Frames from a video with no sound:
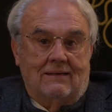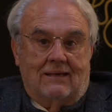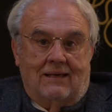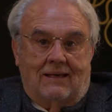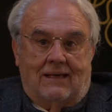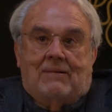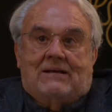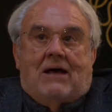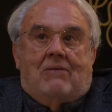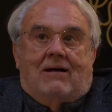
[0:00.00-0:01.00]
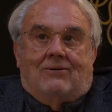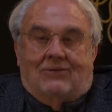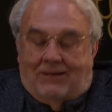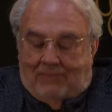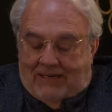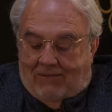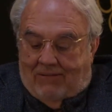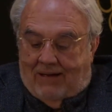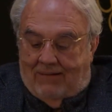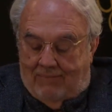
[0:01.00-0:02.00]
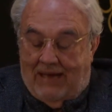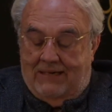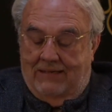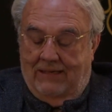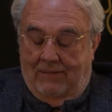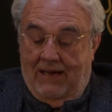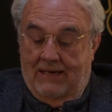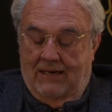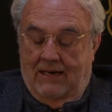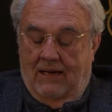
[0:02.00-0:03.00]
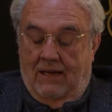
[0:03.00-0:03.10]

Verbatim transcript: Qué, pasaba? ¿no? ¿Qué pasaba más de más